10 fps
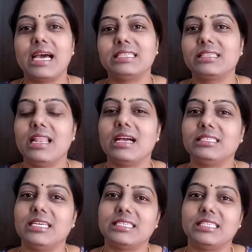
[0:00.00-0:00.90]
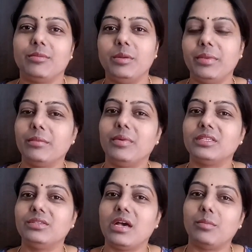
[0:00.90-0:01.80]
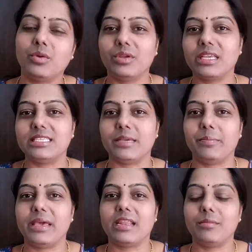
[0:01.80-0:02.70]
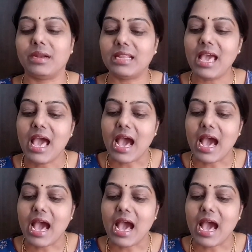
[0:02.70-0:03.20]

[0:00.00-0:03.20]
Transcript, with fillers: టాస్క్ లాగా చేస్తామని బిగ్ బాస్ ఆ ముగ్గురికి చెప్పారనమాట